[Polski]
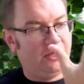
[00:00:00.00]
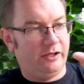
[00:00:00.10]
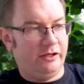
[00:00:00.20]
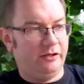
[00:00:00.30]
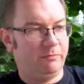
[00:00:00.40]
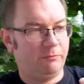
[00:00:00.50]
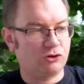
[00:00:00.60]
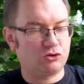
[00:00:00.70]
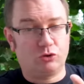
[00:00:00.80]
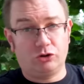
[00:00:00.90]
e, po
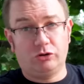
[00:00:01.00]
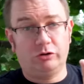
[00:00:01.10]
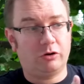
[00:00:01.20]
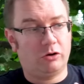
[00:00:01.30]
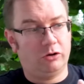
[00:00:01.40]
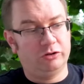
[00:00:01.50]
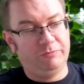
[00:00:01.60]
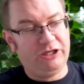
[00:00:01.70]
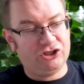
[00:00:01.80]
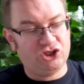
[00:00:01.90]
prostu
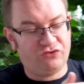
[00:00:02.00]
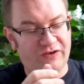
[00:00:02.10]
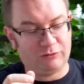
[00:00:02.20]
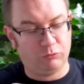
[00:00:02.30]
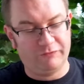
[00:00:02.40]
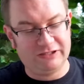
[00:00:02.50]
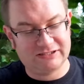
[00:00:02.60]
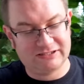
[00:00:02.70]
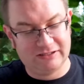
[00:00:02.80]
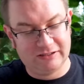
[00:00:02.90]
odbija się światło,
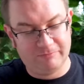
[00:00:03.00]
więc e,